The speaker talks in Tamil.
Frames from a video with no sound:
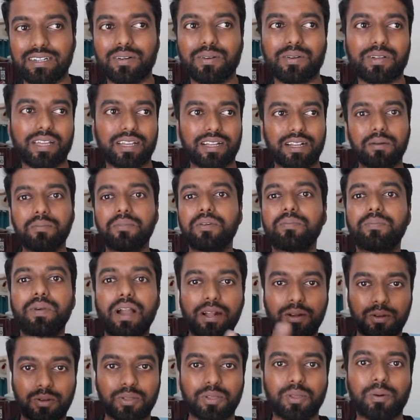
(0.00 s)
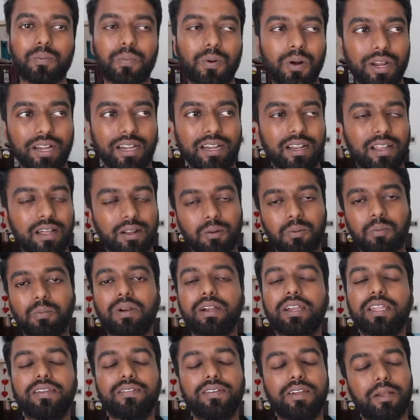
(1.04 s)
ஓகே கம்மிங் பேக் டு த பாயிண்ட் நான்
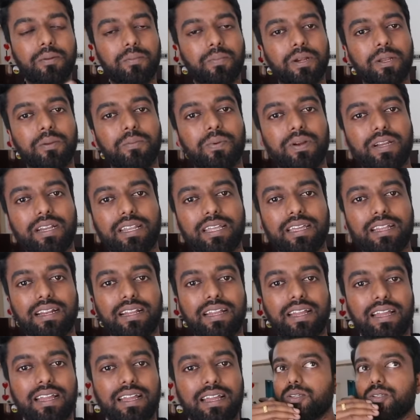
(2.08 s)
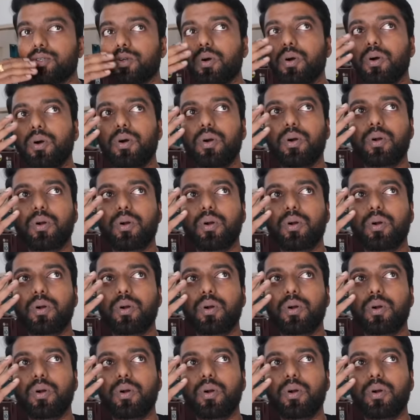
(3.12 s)
ரொம்ப டிவியேட் பண்ணி போயிட்டே இருக்கேன் ஸோ